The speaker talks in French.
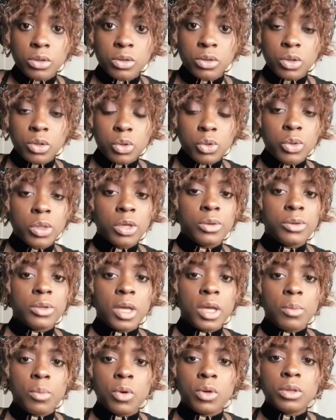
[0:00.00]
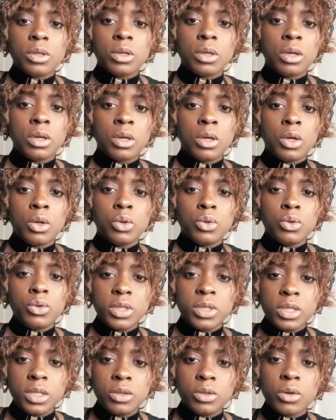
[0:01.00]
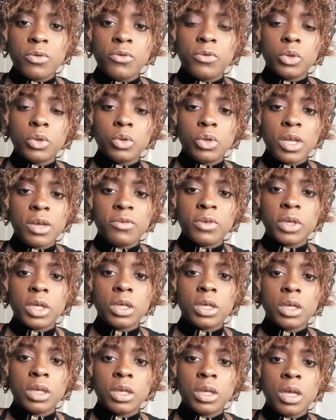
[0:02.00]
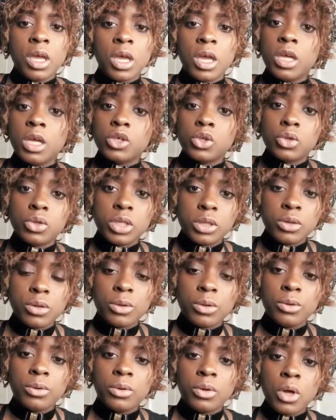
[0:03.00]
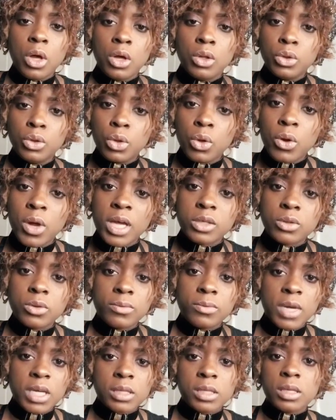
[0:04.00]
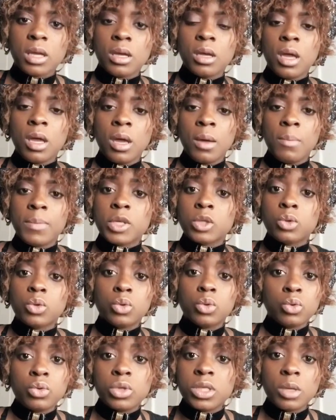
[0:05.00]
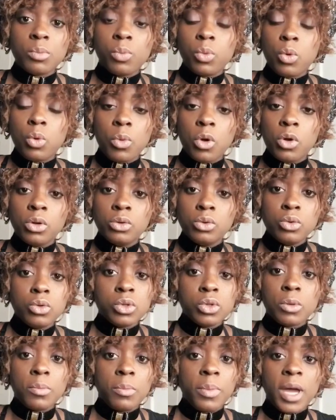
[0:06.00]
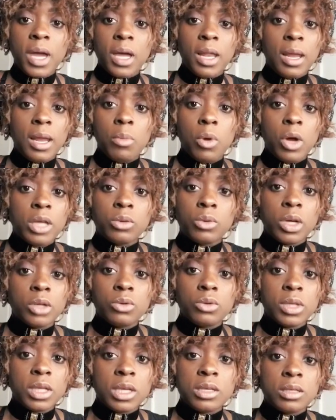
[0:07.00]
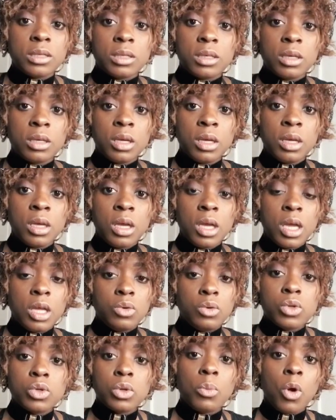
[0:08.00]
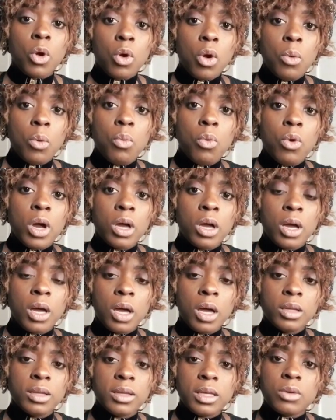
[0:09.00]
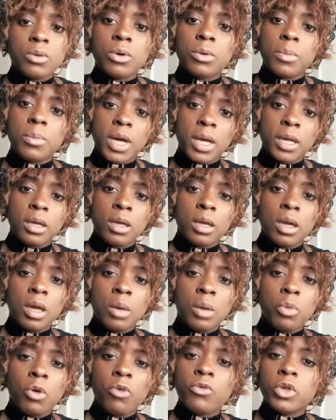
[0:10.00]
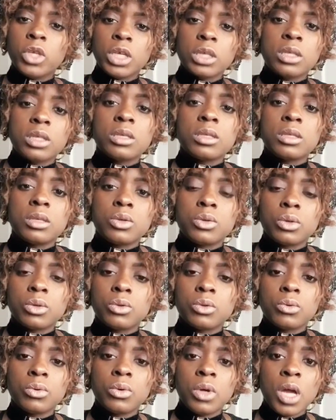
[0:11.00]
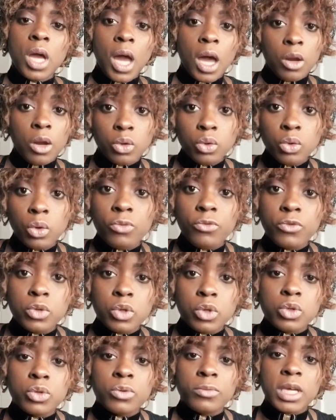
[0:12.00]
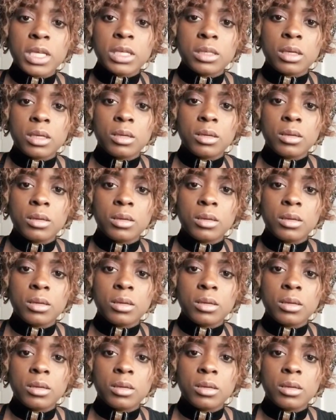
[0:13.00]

Je suis Ruth Cabot, une digne enfant de l'Afrique. Et je dis non, non à ce vaccin. Parce que tout simplement, nous ne sommes pas un laboratoire de test. Et nous sommes encore moins des cobayes pour venir tester sur nous. Alors nous refusons ce vaccin.